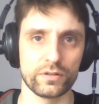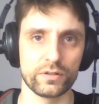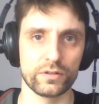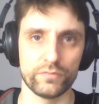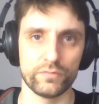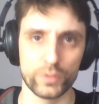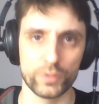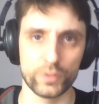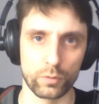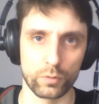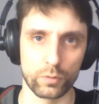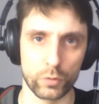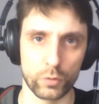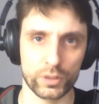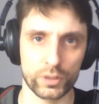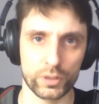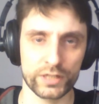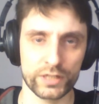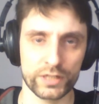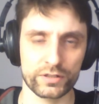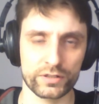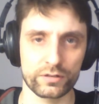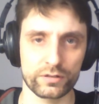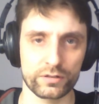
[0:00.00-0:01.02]
wie nur
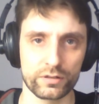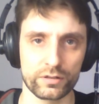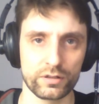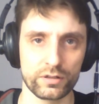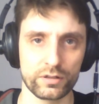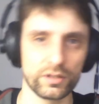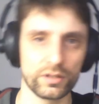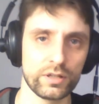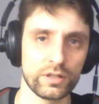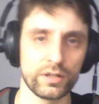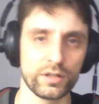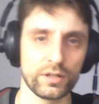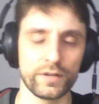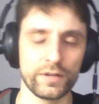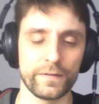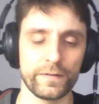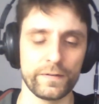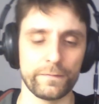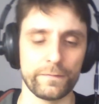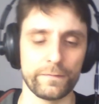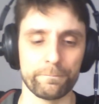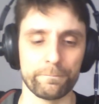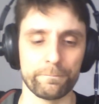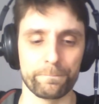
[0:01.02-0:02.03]
möglich
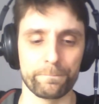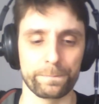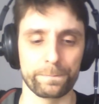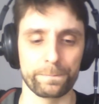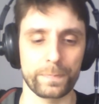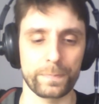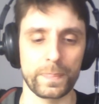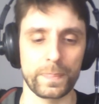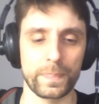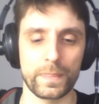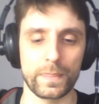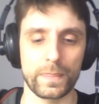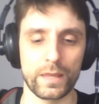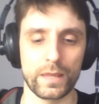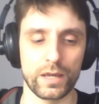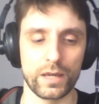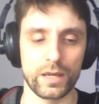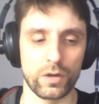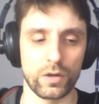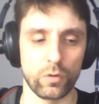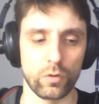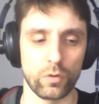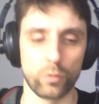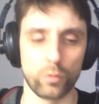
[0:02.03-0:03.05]
ähm,
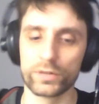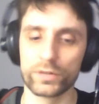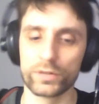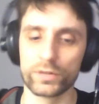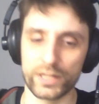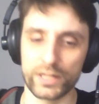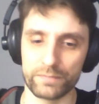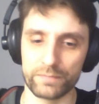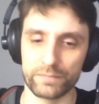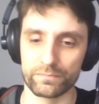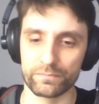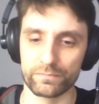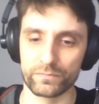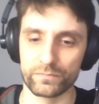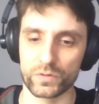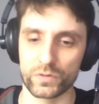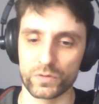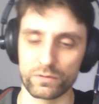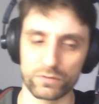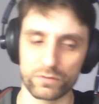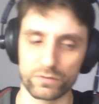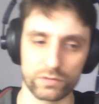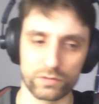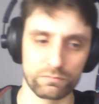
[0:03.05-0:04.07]
und eben
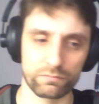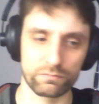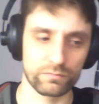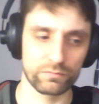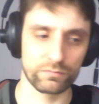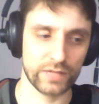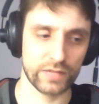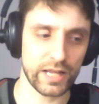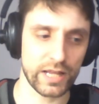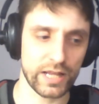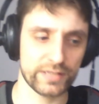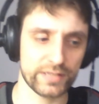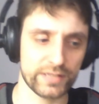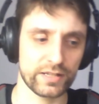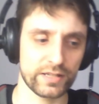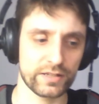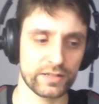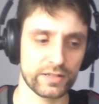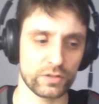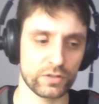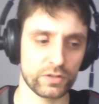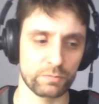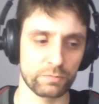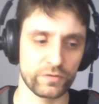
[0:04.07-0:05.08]

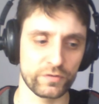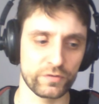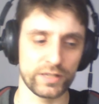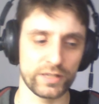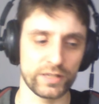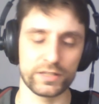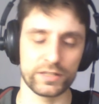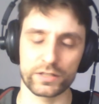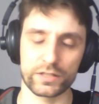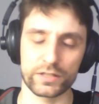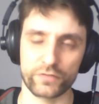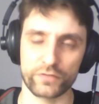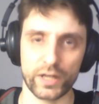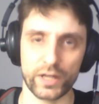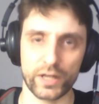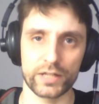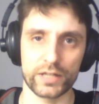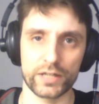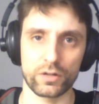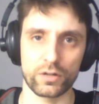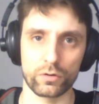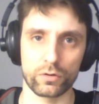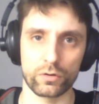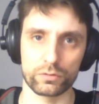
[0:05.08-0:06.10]
gleichzeitig dazu befähigt, diese
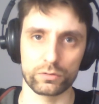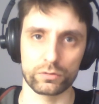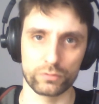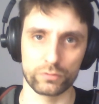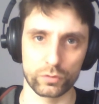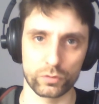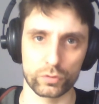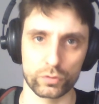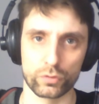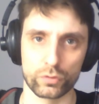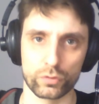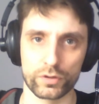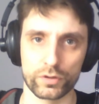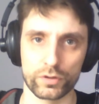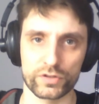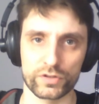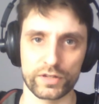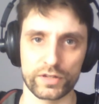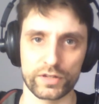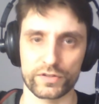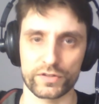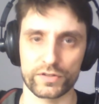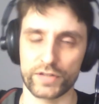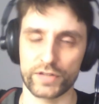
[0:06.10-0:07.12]
Freiheit auch so zu
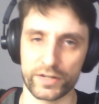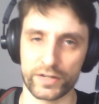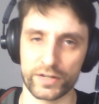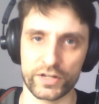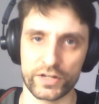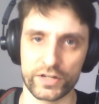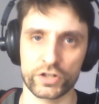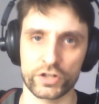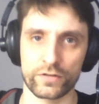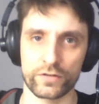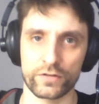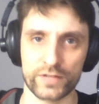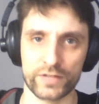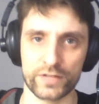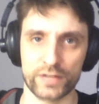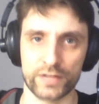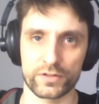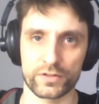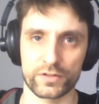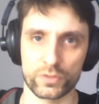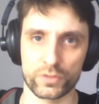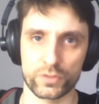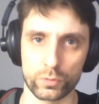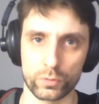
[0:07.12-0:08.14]
nutzen, dass es der Gesellschaft als
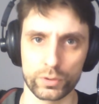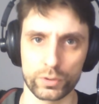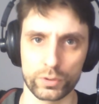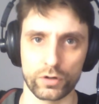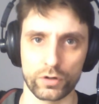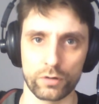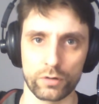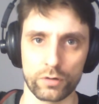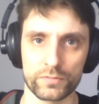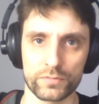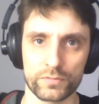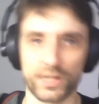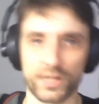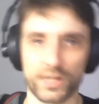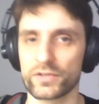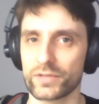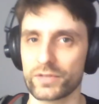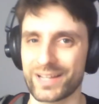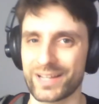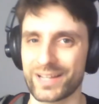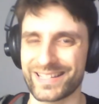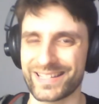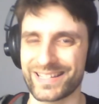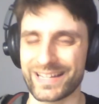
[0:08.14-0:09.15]
Ganzes zugutekommt.
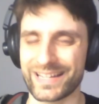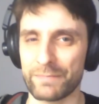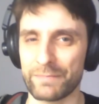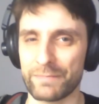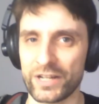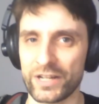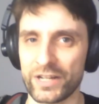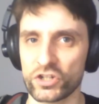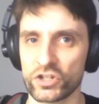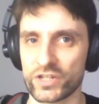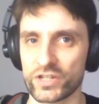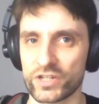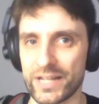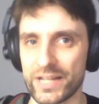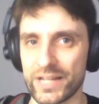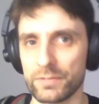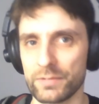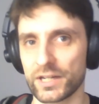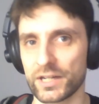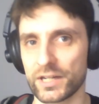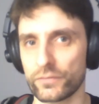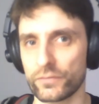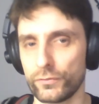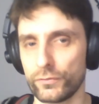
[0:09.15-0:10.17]
Also, dass sich der Mensch
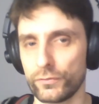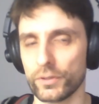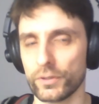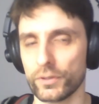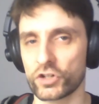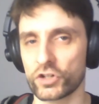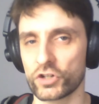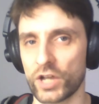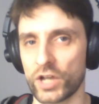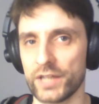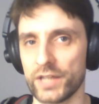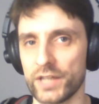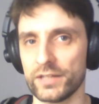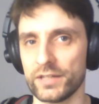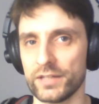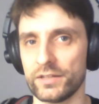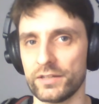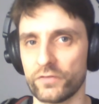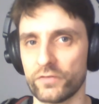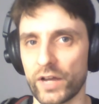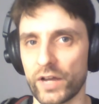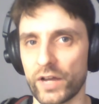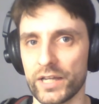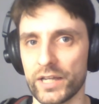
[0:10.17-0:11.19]
selber dafür entscheidet,
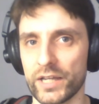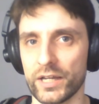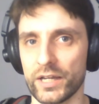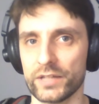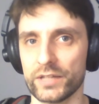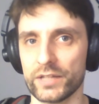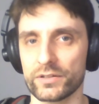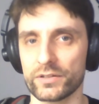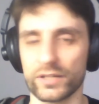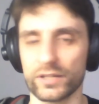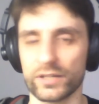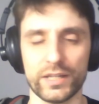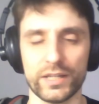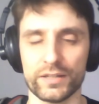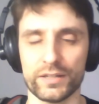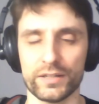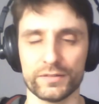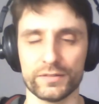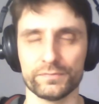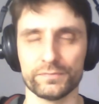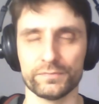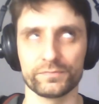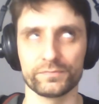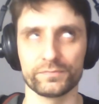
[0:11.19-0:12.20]
die Freiheit,
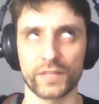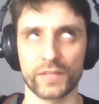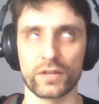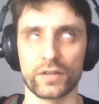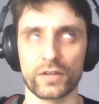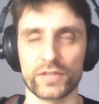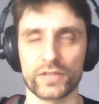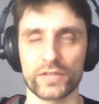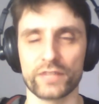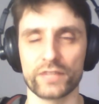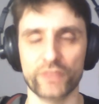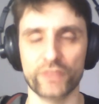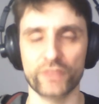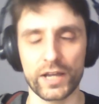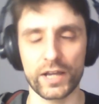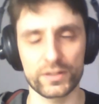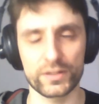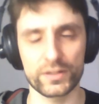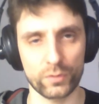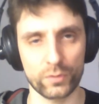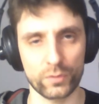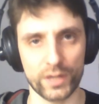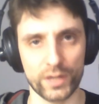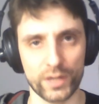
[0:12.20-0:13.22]
äh, genau seine
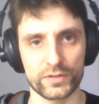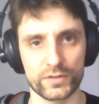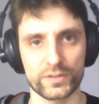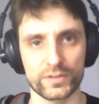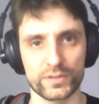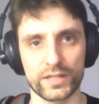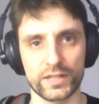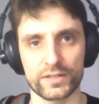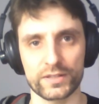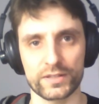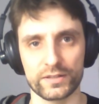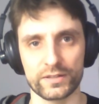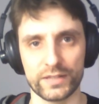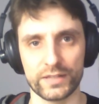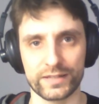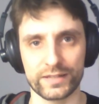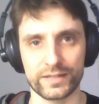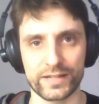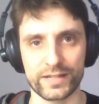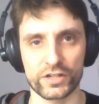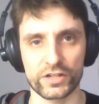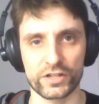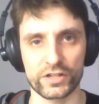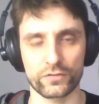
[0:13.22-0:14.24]
Freiheit so einzusetzen, die
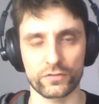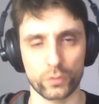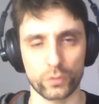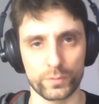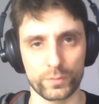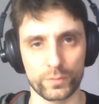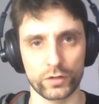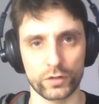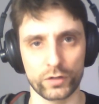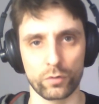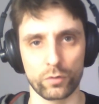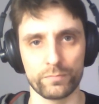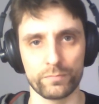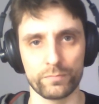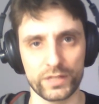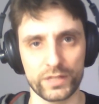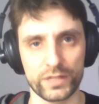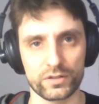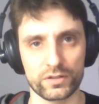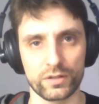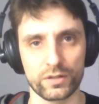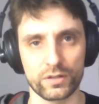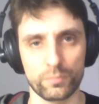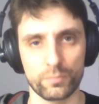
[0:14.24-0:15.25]
Gesellschaft um ihn herum
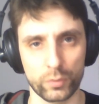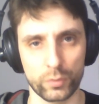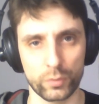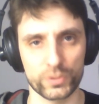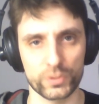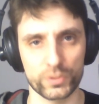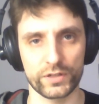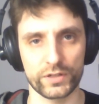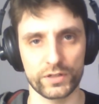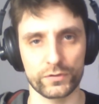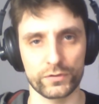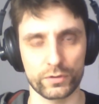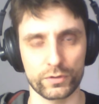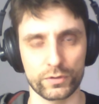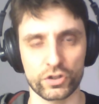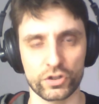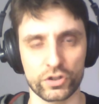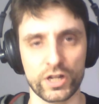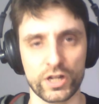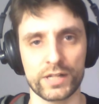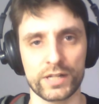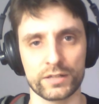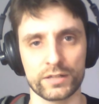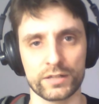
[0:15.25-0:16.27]
mit positiv zu
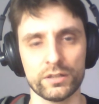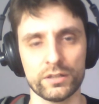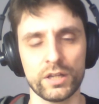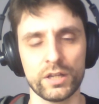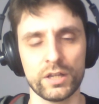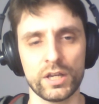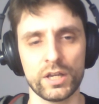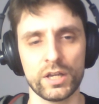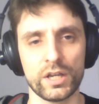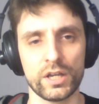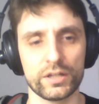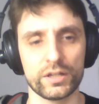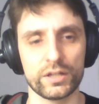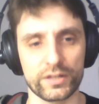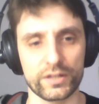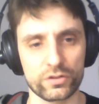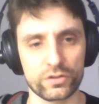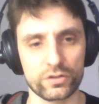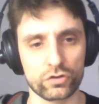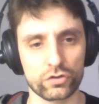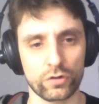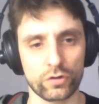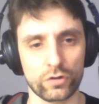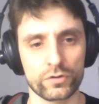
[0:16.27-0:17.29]
gestalten.
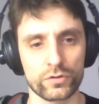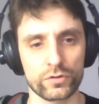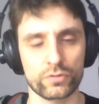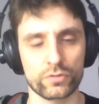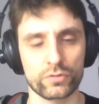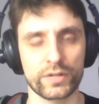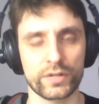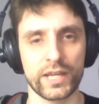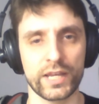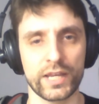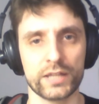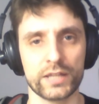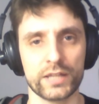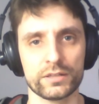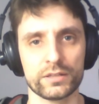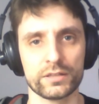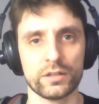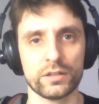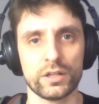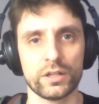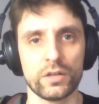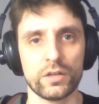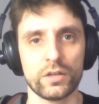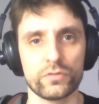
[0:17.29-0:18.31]
Das ist schon so ein Kern
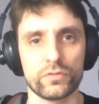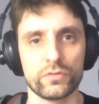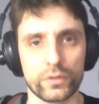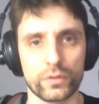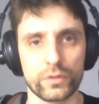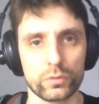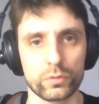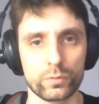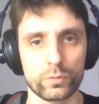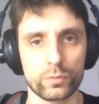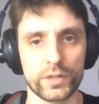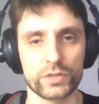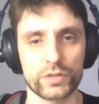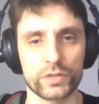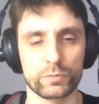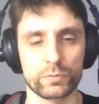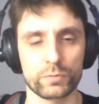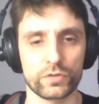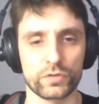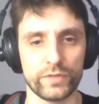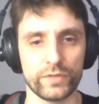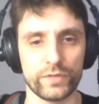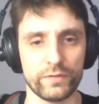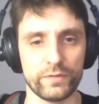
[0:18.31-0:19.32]
von
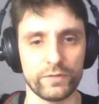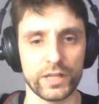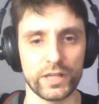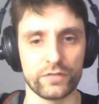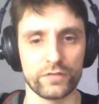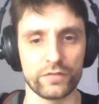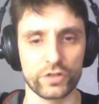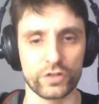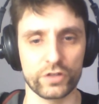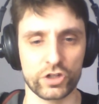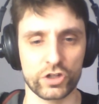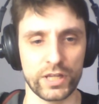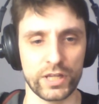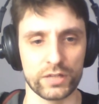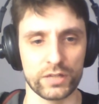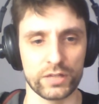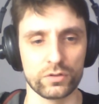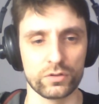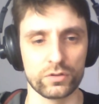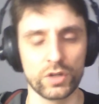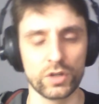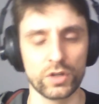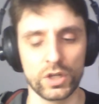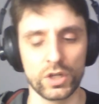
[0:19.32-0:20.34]
Humanismus, wie wir ihn
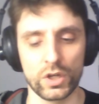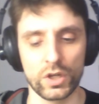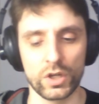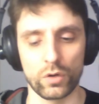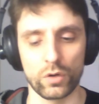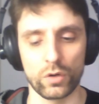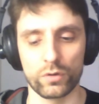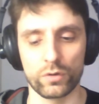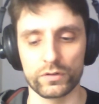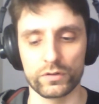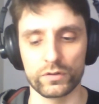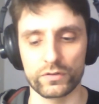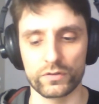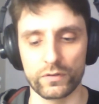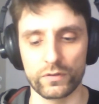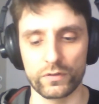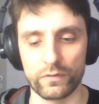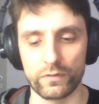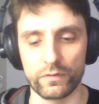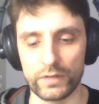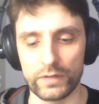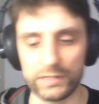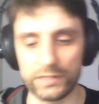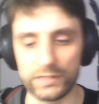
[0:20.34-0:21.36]
verstehen. Und
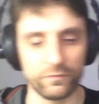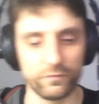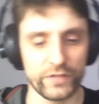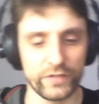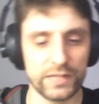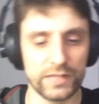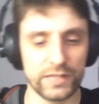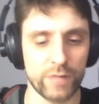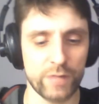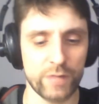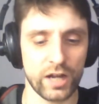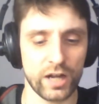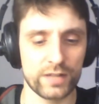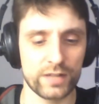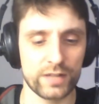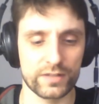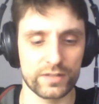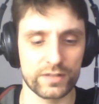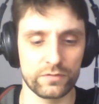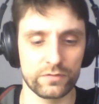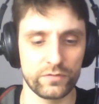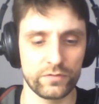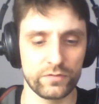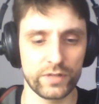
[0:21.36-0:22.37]
wie liberal
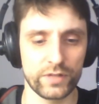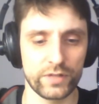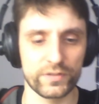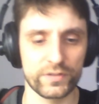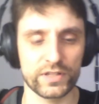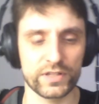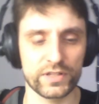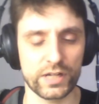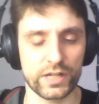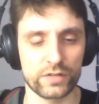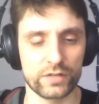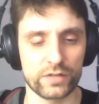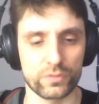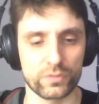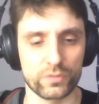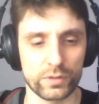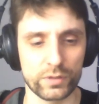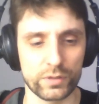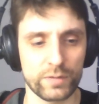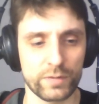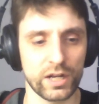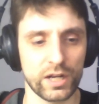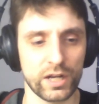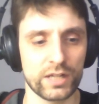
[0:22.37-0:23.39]
sind wir? Wir sind halt so
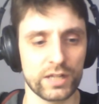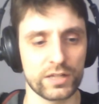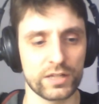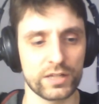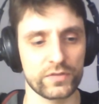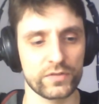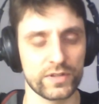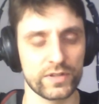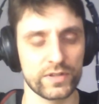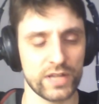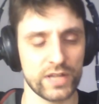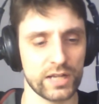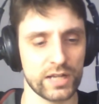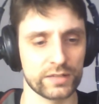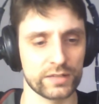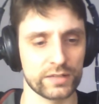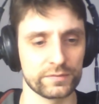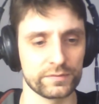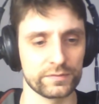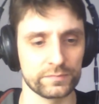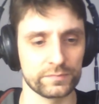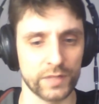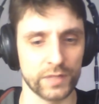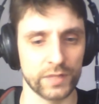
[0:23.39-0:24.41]
liberal, dass wir
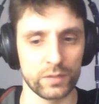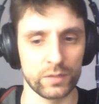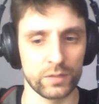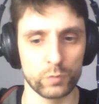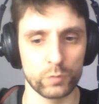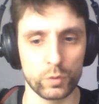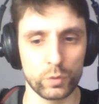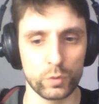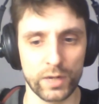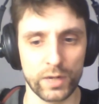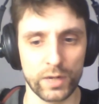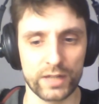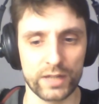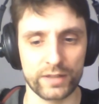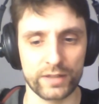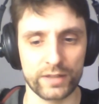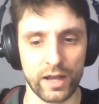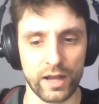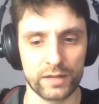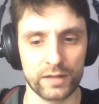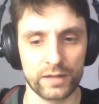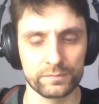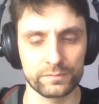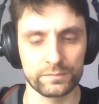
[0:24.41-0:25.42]
sagen, ähm, überall
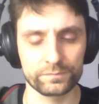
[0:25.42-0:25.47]
da,